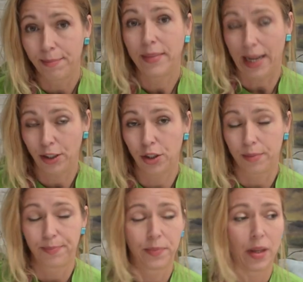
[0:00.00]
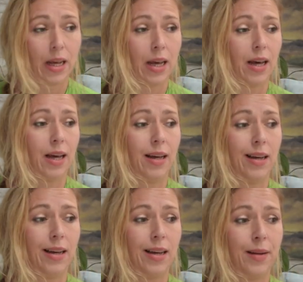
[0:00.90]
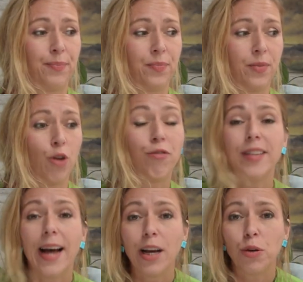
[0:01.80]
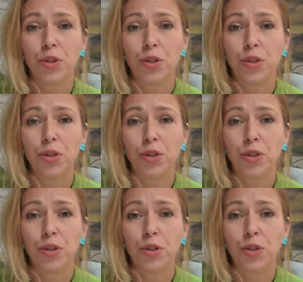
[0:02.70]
też, no wydają